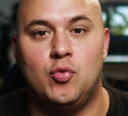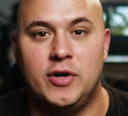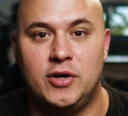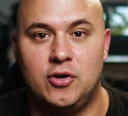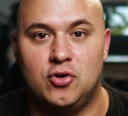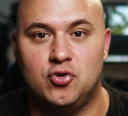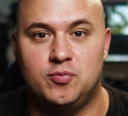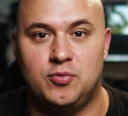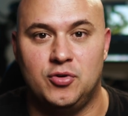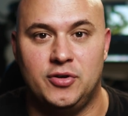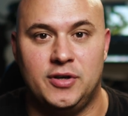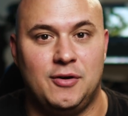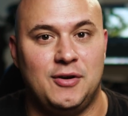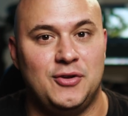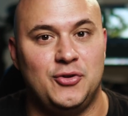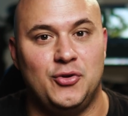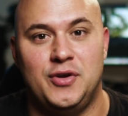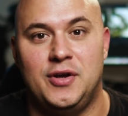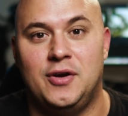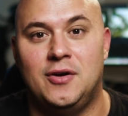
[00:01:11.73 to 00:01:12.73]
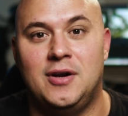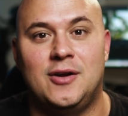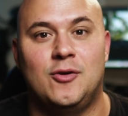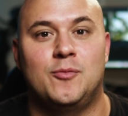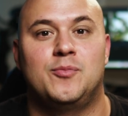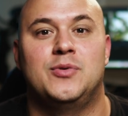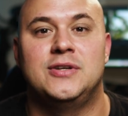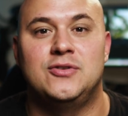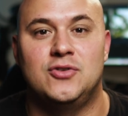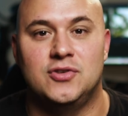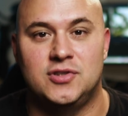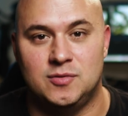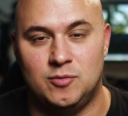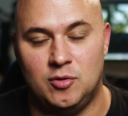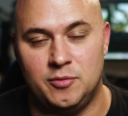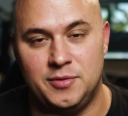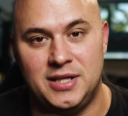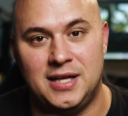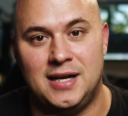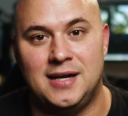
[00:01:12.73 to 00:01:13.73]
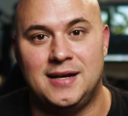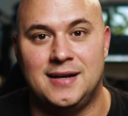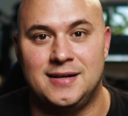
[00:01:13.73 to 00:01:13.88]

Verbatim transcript: vuelos porque cuando llego al aeropuerto se me olvida la